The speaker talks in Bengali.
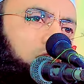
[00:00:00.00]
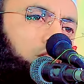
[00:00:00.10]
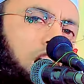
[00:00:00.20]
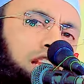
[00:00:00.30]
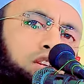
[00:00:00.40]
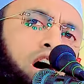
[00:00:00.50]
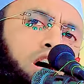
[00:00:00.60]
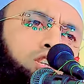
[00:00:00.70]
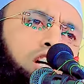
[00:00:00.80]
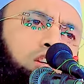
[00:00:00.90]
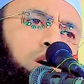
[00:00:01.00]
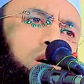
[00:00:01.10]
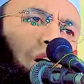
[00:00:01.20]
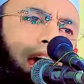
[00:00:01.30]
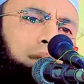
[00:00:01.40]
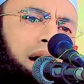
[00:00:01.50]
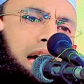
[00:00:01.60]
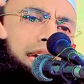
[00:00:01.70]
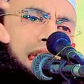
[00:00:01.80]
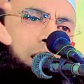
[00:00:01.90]
শত শত
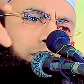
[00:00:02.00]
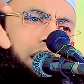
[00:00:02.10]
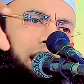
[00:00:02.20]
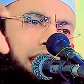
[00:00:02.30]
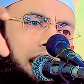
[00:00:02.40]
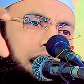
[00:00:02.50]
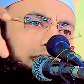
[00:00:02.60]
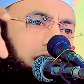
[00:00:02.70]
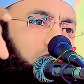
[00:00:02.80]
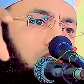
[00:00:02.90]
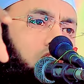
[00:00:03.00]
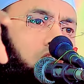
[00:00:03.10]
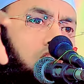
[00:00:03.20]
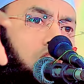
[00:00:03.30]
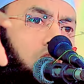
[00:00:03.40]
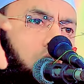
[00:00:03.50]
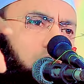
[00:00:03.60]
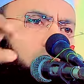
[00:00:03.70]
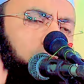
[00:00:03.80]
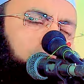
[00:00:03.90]
ওলামায় গ্রামদেরকে হাজির করলো
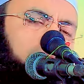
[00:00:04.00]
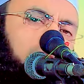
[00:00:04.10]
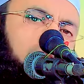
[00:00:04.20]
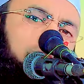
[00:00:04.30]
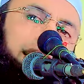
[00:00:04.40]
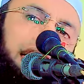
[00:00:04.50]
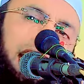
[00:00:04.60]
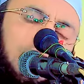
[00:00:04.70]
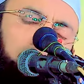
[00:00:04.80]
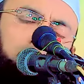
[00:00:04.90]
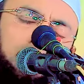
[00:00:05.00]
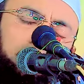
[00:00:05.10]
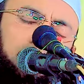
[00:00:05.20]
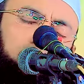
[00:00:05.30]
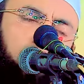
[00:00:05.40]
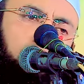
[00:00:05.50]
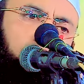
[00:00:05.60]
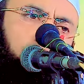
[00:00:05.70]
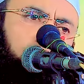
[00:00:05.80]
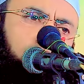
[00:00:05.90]
এক পাশে
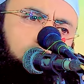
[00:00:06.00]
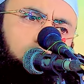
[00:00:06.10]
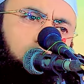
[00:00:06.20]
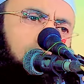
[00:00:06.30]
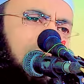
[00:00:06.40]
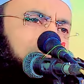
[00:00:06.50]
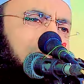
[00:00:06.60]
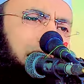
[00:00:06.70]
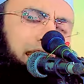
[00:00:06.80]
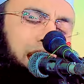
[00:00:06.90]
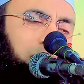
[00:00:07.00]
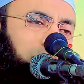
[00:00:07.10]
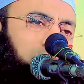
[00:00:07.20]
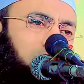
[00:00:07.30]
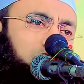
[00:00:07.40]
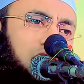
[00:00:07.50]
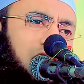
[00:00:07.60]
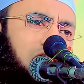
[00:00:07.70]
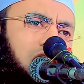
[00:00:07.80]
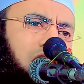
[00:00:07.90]
শত শত ওলামায় গ্রাম
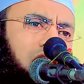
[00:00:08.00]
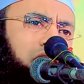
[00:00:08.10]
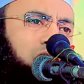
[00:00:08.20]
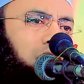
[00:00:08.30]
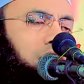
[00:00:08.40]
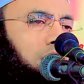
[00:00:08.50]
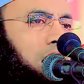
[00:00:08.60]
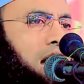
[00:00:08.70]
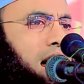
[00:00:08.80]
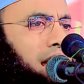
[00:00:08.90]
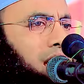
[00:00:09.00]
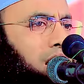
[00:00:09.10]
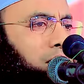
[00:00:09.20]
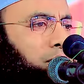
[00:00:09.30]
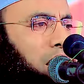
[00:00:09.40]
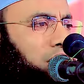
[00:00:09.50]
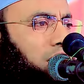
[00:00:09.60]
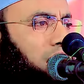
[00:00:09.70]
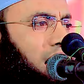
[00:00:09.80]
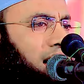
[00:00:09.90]
বসা আর এক
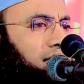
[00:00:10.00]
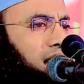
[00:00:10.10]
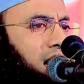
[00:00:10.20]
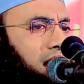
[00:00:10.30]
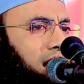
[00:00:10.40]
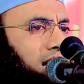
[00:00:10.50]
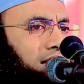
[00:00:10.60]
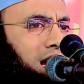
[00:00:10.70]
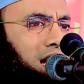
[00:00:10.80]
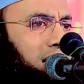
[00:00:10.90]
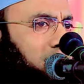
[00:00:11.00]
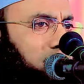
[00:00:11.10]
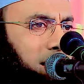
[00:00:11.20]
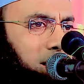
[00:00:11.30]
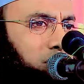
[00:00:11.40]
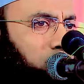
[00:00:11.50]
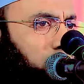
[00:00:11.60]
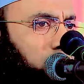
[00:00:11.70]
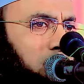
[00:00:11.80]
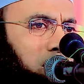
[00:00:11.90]
পাশে হাজার হাজার খ্রিস্টান
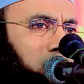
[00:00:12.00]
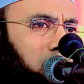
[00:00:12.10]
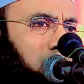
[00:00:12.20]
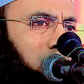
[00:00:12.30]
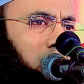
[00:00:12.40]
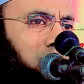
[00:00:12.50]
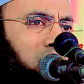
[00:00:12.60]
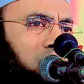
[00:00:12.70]
শ্রোতার দল